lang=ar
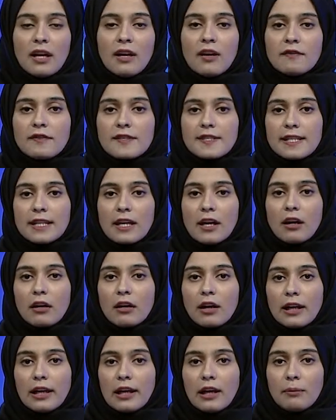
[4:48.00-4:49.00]
في السياق
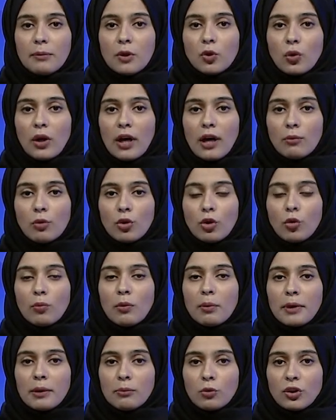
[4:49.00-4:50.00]
قال الأمين العام
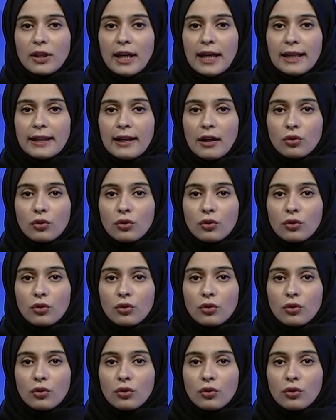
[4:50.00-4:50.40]
للأمم المتحدة